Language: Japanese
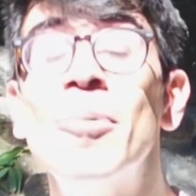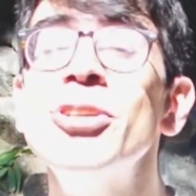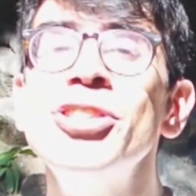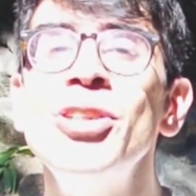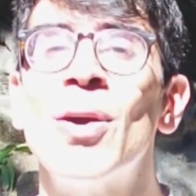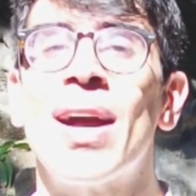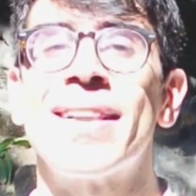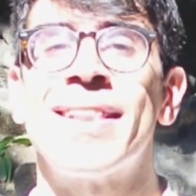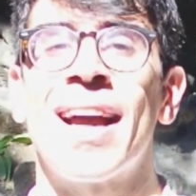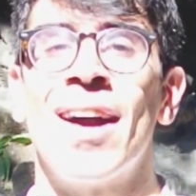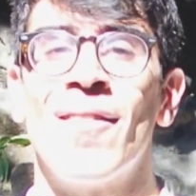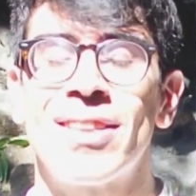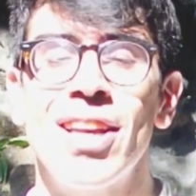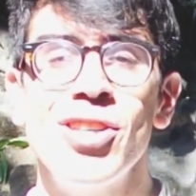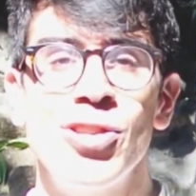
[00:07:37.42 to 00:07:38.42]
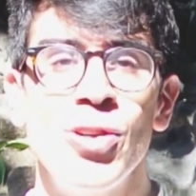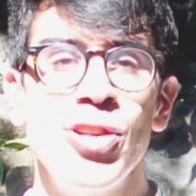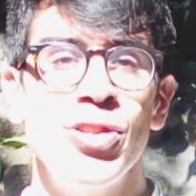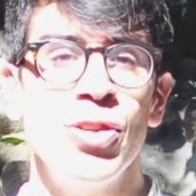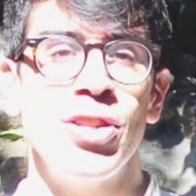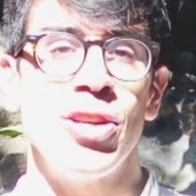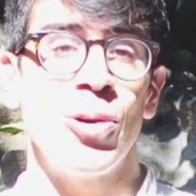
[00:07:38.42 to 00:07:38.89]
もしよかったら私と
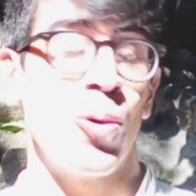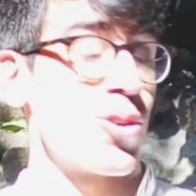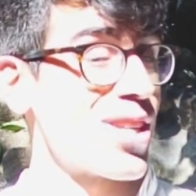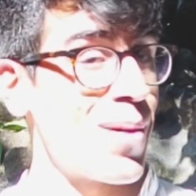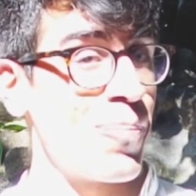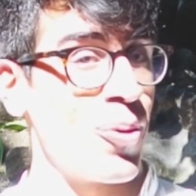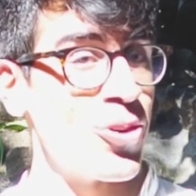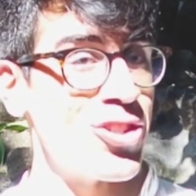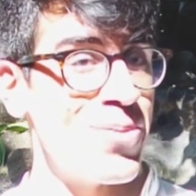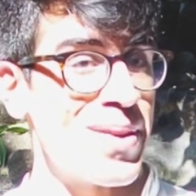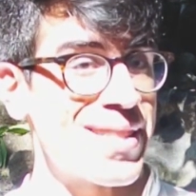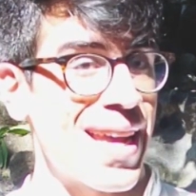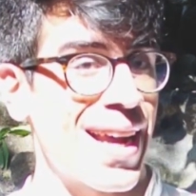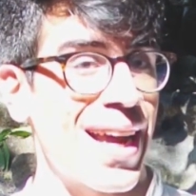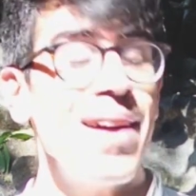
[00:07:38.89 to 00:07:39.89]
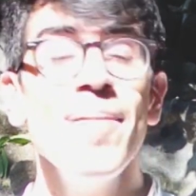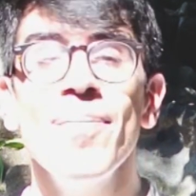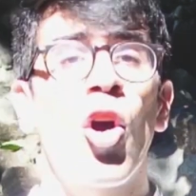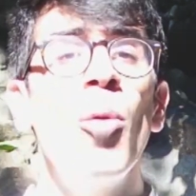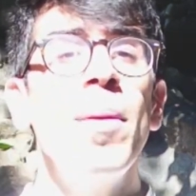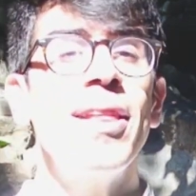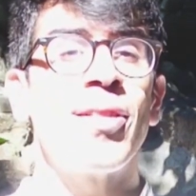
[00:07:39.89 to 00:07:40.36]
一緒にお散歩をしませんか
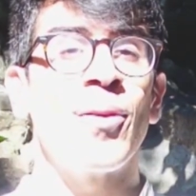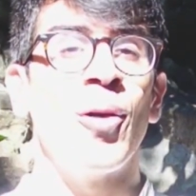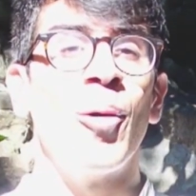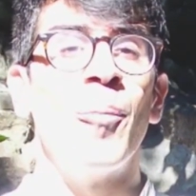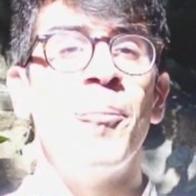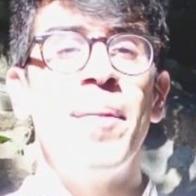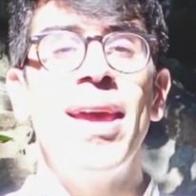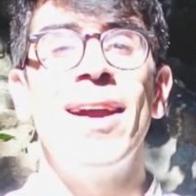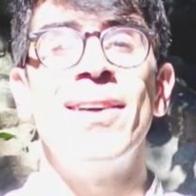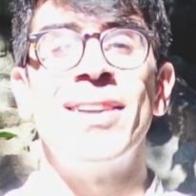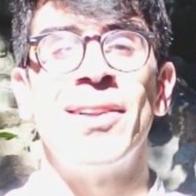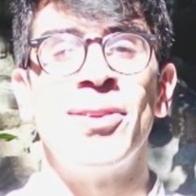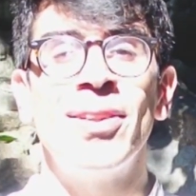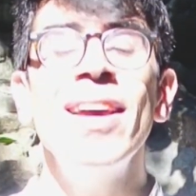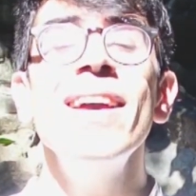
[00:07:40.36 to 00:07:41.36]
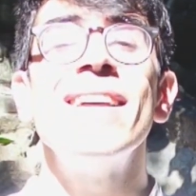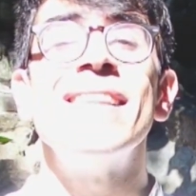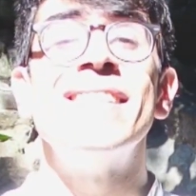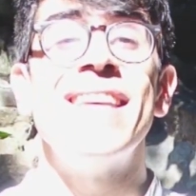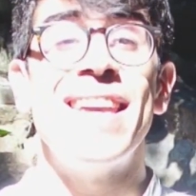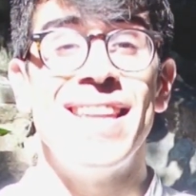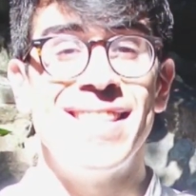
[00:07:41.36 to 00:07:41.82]
コメントメールなどで
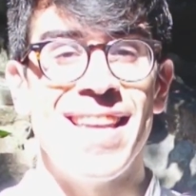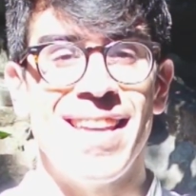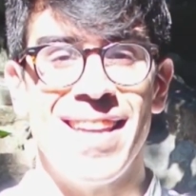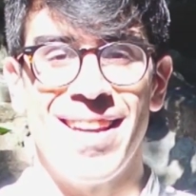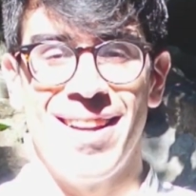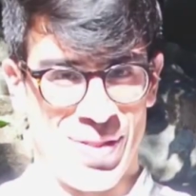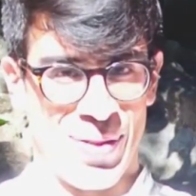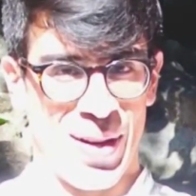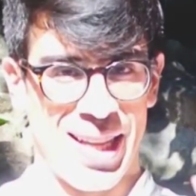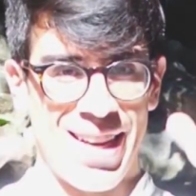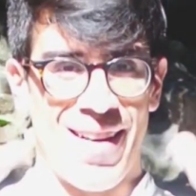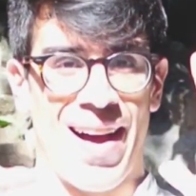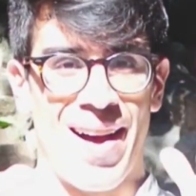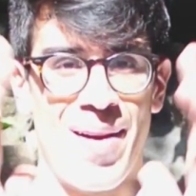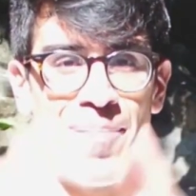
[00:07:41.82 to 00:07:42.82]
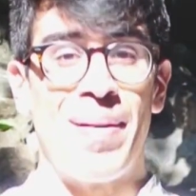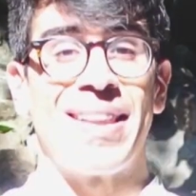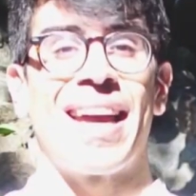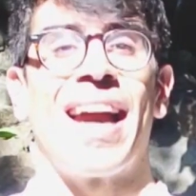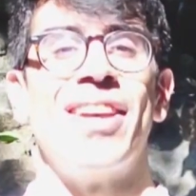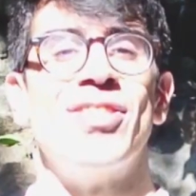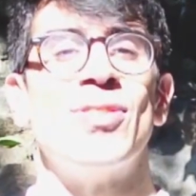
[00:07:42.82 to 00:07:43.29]
ぜひぜひそれではま
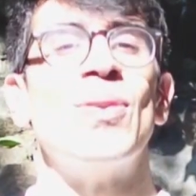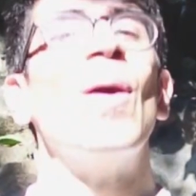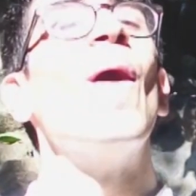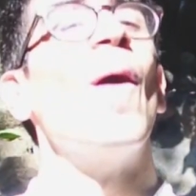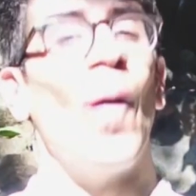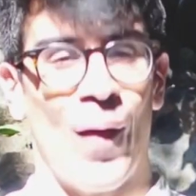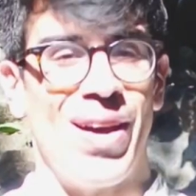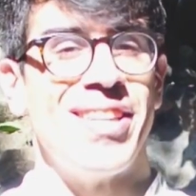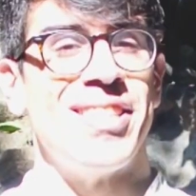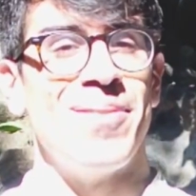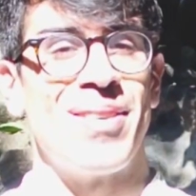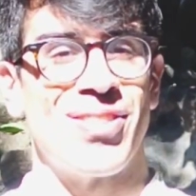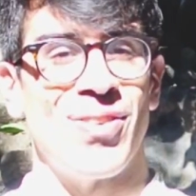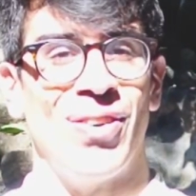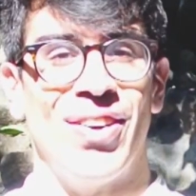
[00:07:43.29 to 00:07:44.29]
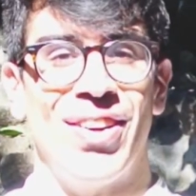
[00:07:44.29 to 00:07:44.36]
た来週お会いしましょ